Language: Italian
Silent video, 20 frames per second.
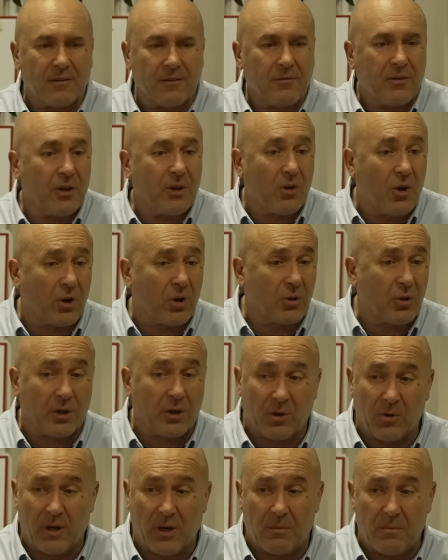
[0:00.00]
Vi ricordo che
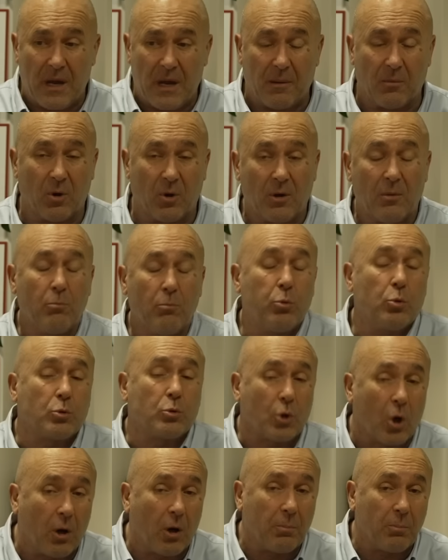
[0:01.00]
noi abbiamo
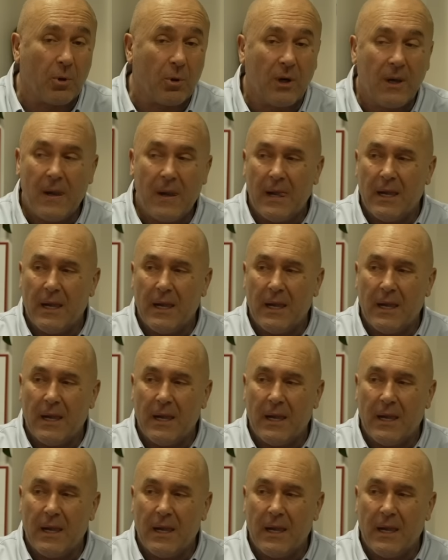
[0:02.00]
purtroppo